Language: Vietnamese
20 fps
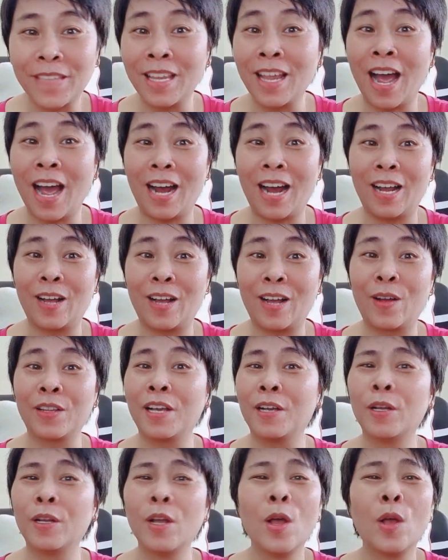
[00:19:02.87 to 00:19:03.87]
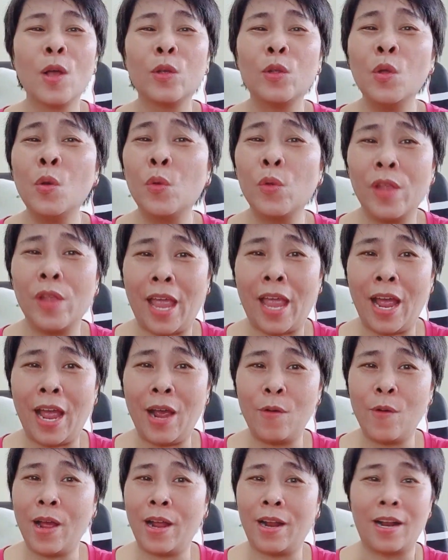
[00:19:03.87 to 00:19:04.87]
giờ là coi như vui
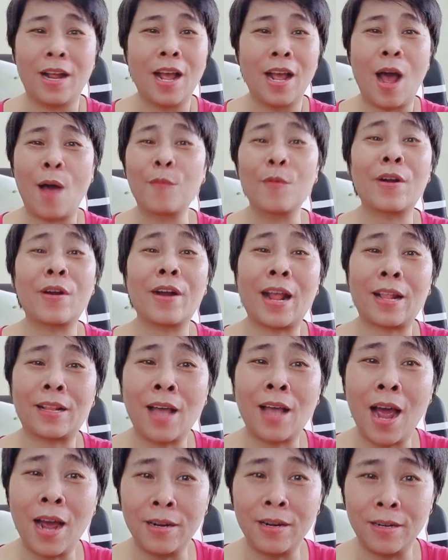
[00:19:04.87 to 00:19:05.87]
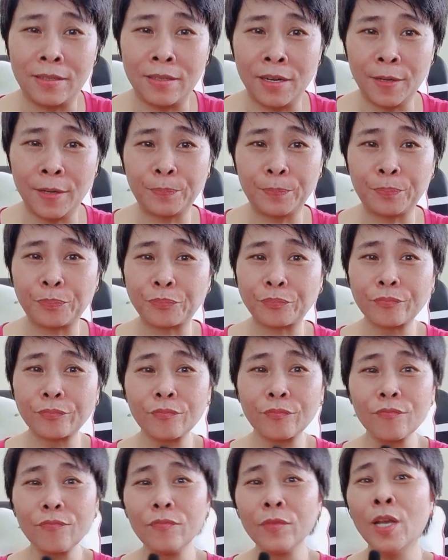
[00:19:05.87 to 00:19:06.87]
vẻ quá à, không có ra thơ được nữa
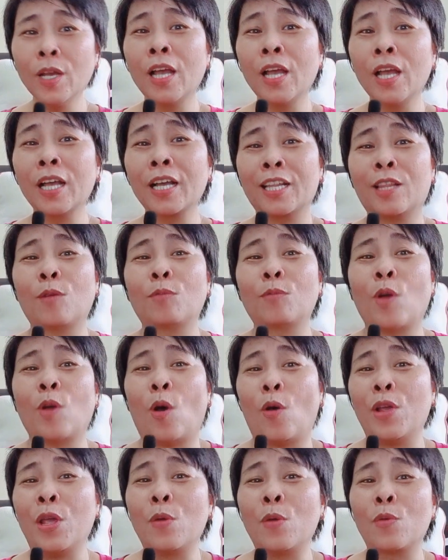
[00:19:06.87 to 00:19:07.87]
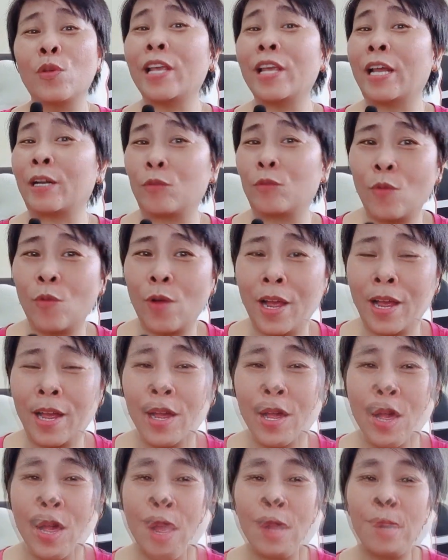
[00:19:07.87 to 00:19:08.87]
cái tốc độ yêu nó nhanh quá
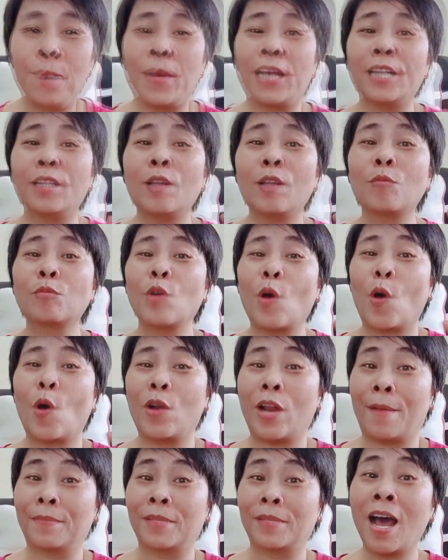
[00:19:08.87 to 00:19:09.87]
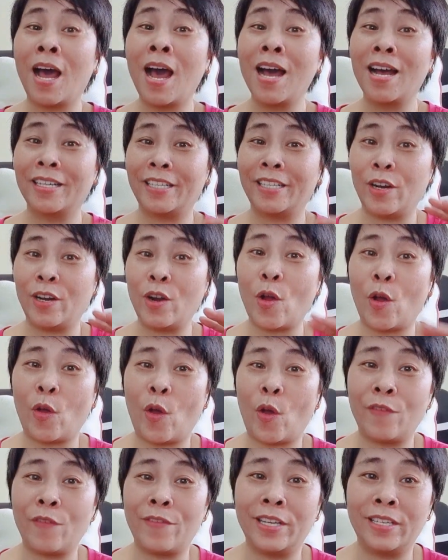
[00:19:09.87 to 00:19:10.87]
mà cái tốc độ làm thơ thì nó
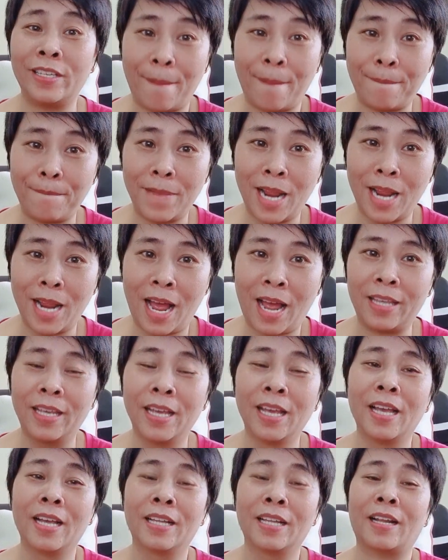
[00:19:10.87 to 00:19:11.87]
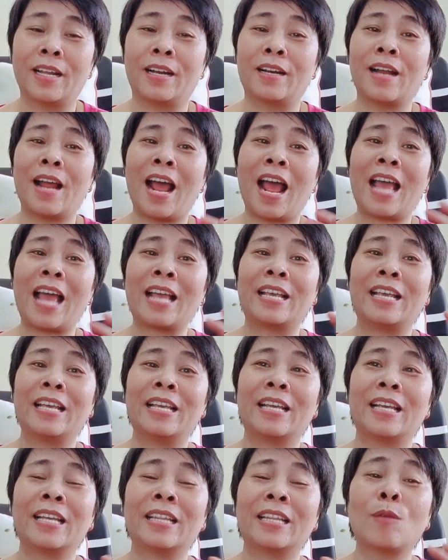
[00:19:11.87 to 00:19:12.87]
đòi hỏi phải chậm lại thành ra hai
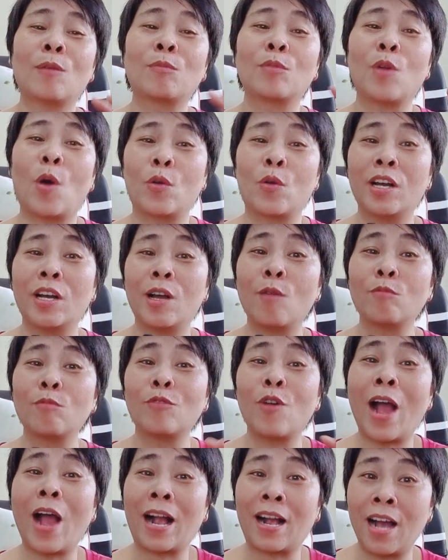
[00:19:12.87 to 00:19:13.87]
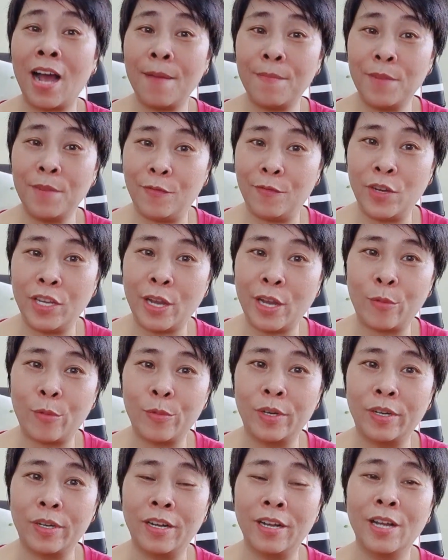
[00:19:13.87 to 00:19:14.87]
cái cái tốc độ nó không có ăn khớp được với
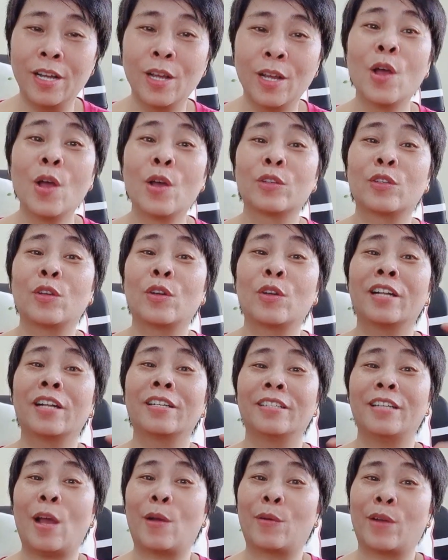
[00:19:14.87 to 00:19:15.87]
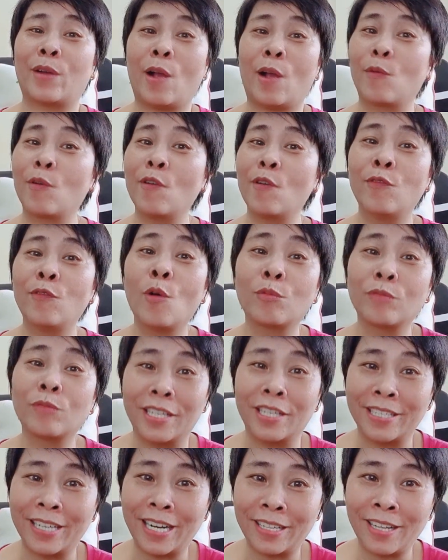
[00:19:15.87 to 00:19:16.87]
nhau nữa cho nên dạo này không có phun
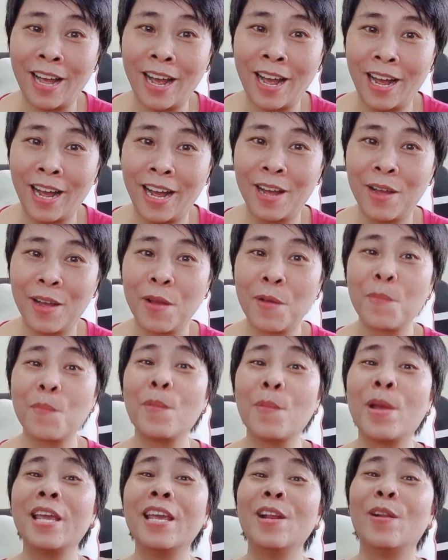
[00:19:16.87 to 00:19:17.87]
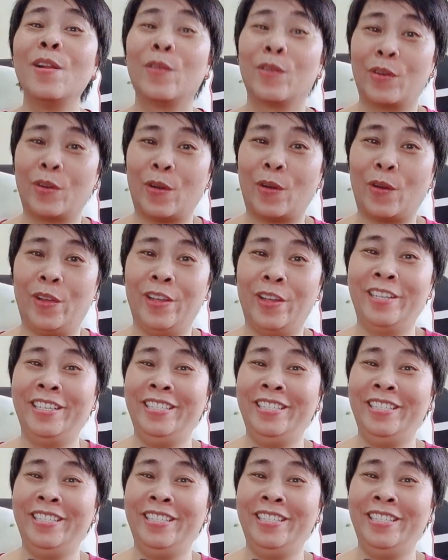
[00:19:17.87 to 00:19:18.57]
được ra thơ bí luôn rồi